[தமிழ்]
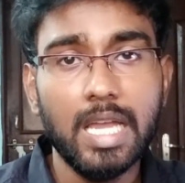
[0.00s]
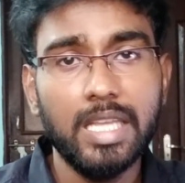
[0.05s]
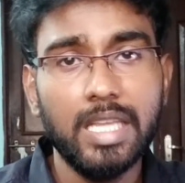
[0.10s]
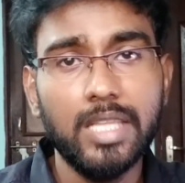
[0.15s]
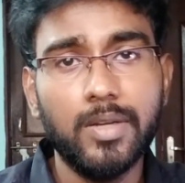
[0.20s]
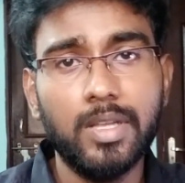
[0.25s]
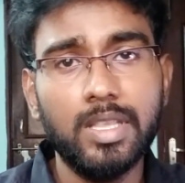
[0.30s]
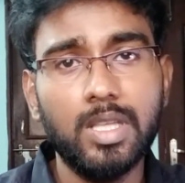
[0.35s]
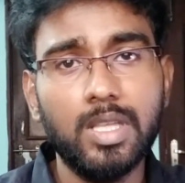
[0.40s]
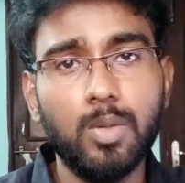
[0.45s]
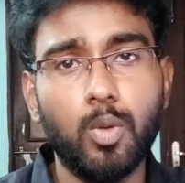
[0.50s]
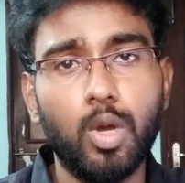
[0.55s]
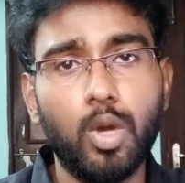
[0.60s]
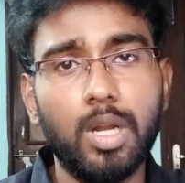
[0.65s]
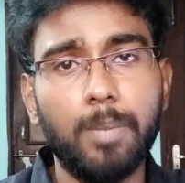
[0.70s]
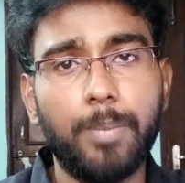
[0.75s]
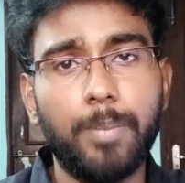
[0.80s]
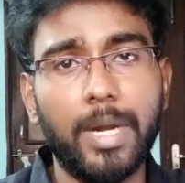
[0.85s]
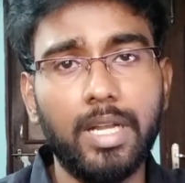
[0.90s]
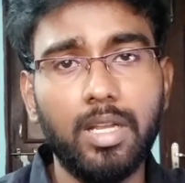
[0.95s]
இது வந்து
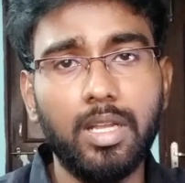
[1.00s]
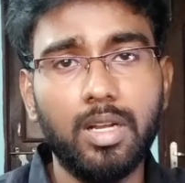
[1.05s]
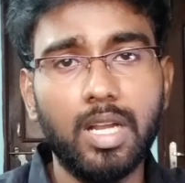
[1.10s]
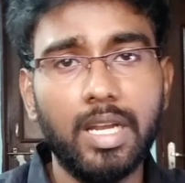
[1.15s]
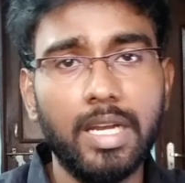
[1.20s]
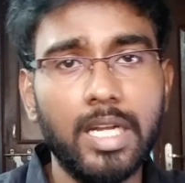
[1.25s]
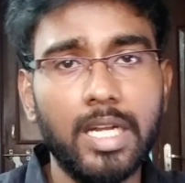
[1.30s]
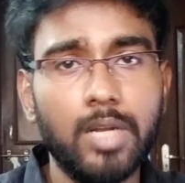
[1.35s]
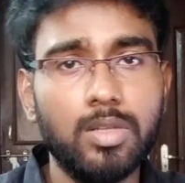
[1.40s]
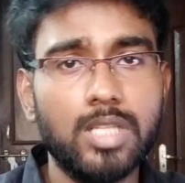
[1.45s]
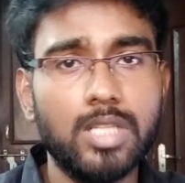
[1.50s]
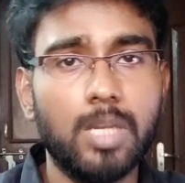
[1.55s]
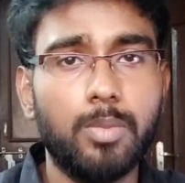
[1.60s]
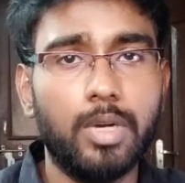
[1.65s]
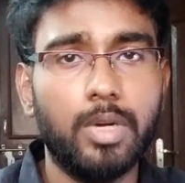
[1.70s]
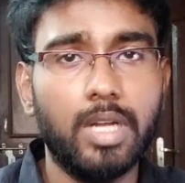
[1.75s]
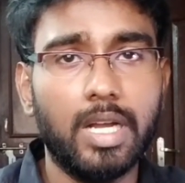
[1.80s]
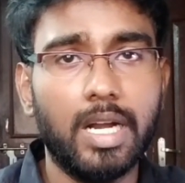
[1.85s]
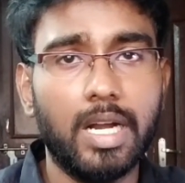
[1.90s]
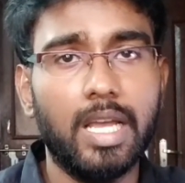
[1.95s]
ஒரு பர்டிகுலர் இண்டிவிஜுவல்
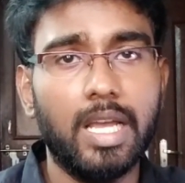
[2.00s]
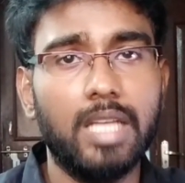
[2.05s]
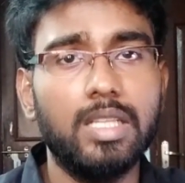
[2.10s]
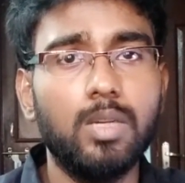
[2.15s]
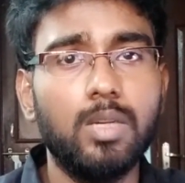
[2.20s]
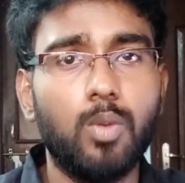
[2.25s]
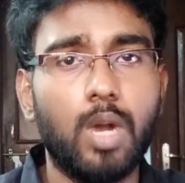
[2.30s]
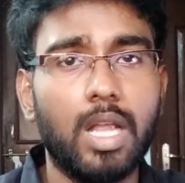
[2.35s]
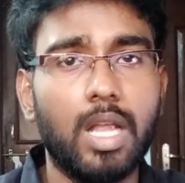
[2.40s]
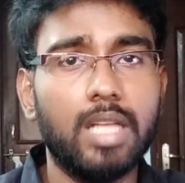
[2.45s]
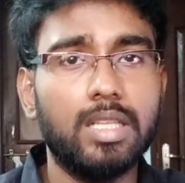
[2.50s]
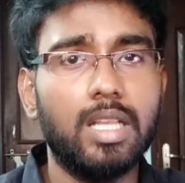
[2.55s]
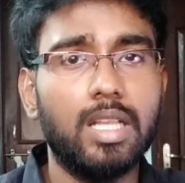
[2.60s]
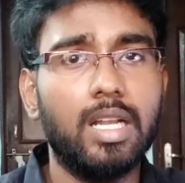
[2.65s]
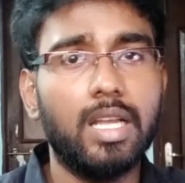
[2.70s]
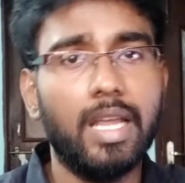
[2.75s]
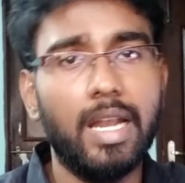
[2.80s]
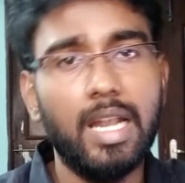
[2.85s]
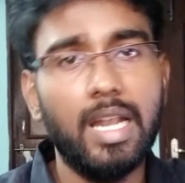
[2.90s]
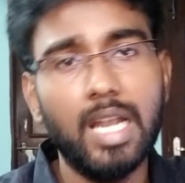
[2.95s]
மட்டும் கிடையாது உலகத்தில்
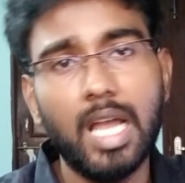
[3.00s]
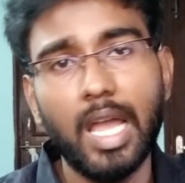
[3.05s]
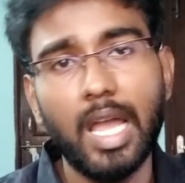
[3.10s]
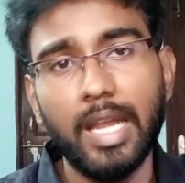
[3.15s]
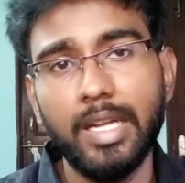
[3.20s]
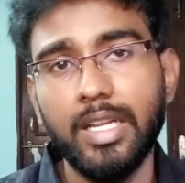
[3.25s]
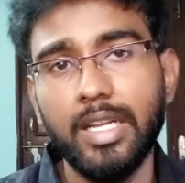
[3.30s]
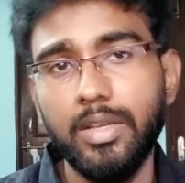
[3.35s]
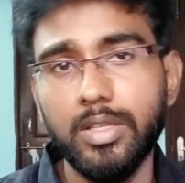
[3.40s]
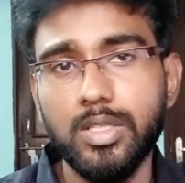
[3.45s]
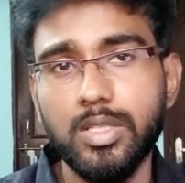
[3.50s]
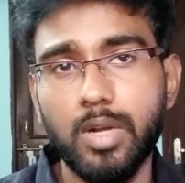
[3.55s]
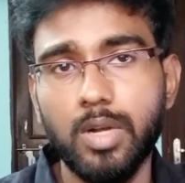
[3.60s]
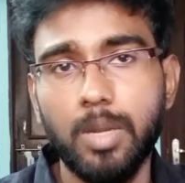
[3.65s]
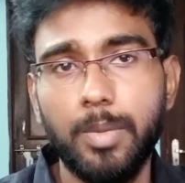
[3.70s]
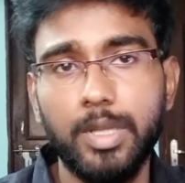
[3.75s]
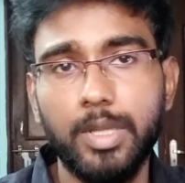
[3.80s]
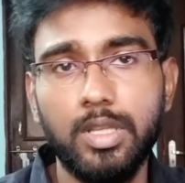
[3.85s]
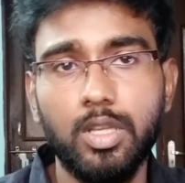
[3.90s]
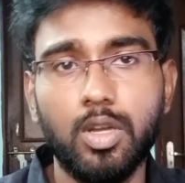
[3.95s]
இருக்க எல்லா இண்டிவிஜுவல்
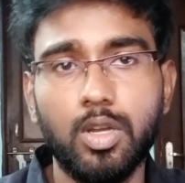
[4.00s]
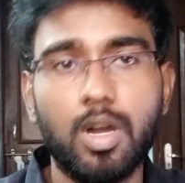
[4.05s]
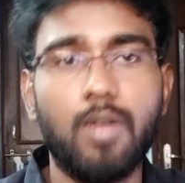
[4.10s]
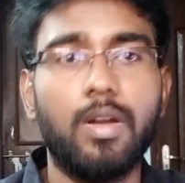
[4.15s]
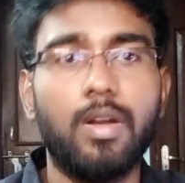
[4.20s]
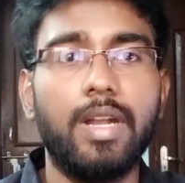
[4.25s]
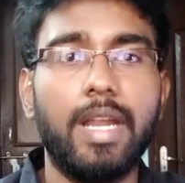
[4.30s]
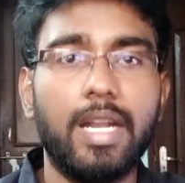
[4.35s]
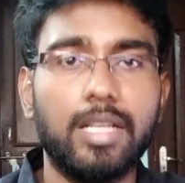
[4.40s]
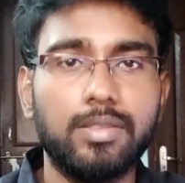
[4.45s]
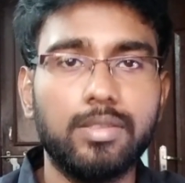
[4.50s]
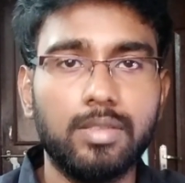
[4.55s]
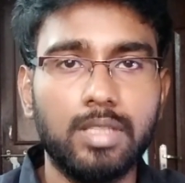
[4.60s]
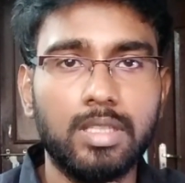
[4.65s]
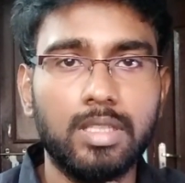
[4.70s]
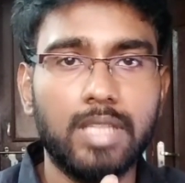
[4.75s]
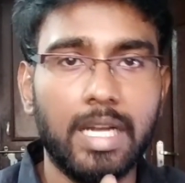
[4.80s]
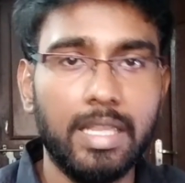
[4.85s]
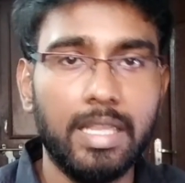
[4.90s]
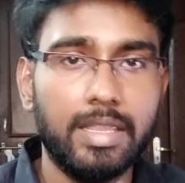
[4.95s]
பற்றியும் அவங்க டேட்டாஸ்
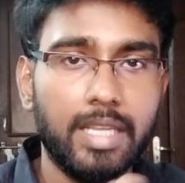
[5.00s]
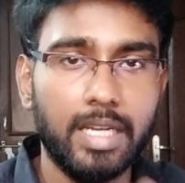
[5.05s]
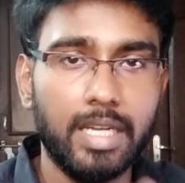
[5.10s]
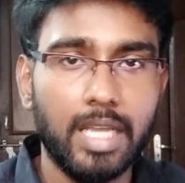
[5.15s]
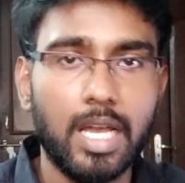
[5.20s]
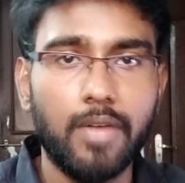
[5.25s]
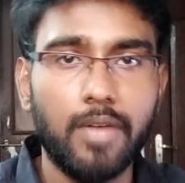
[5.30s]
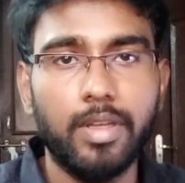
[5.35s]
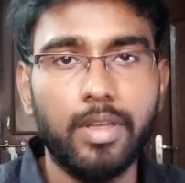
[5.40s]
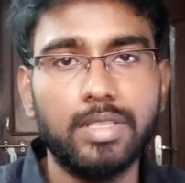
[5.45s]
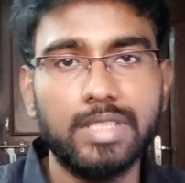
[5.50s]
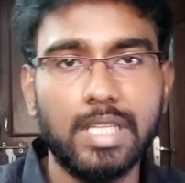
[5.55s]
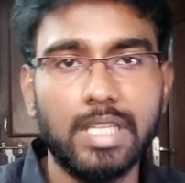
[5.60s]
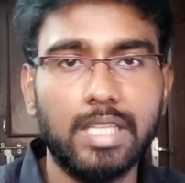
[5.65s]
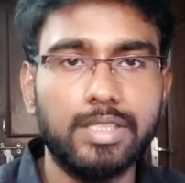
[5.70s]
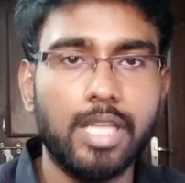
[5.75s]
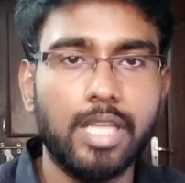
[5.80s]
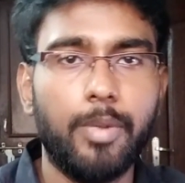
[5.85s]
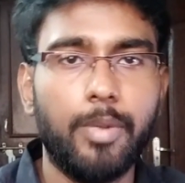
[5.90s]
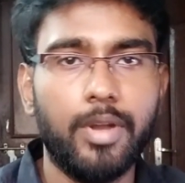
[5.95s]
வந்து தனித்தனியாகவே சே
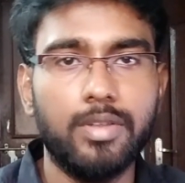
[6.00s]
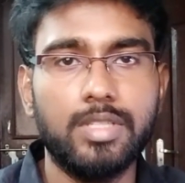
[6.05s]
சேவ் பண்ணி